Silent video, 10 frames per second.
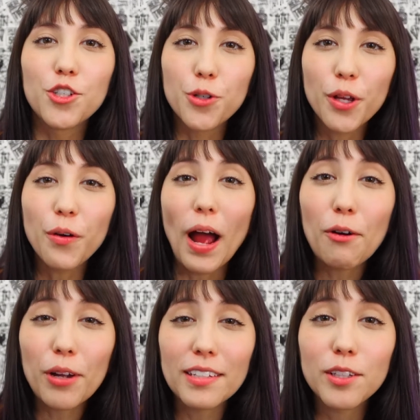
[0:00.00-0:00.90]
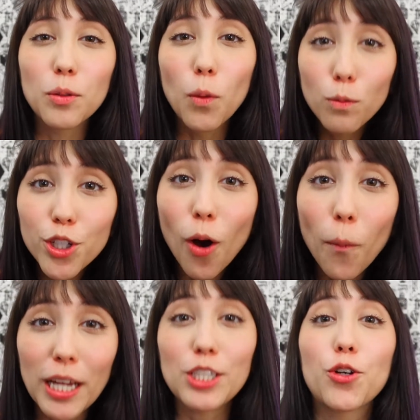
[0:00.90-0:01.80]
Junho é conhecido
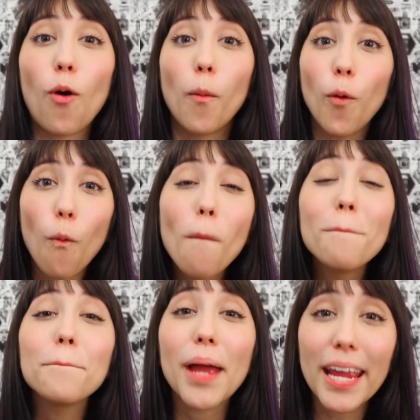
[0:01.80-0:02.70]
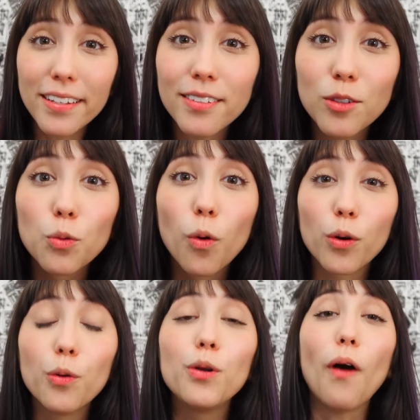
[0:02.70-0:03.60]
mundialmente como o mês do
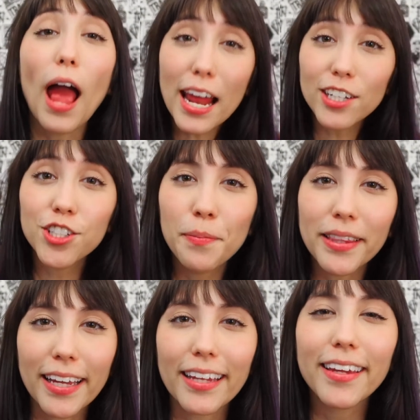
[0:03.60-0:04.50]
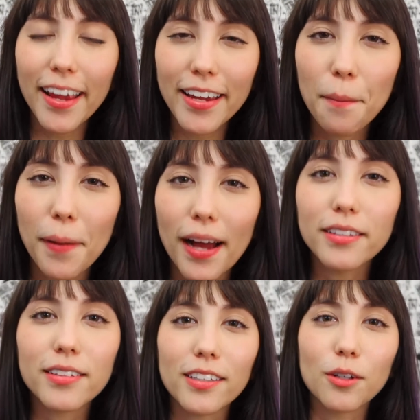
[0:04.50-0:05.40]
orgulho LGBTQIA+,
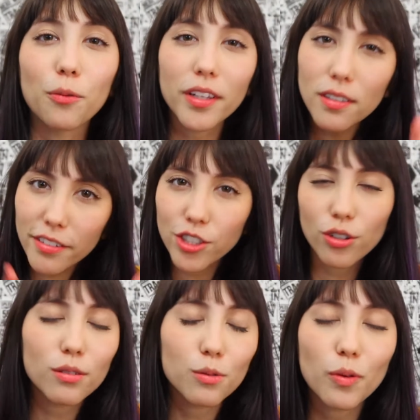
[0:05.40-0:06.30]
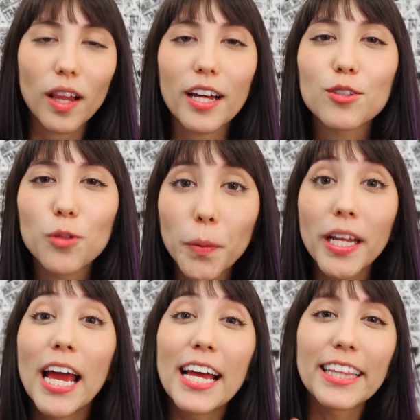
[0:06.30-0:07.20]
então nesse vídeo nós vamos falar
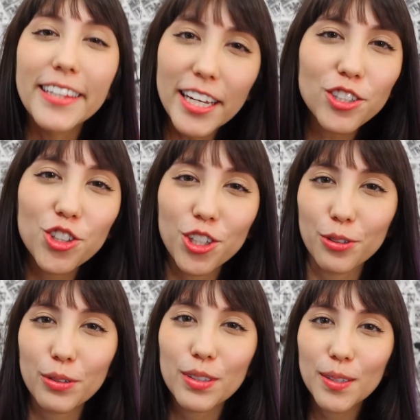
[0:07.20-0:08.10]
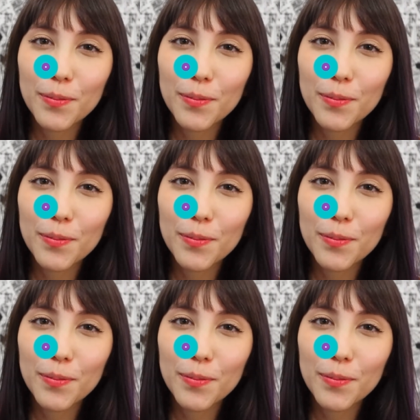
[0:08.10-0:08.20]
sobre destinos.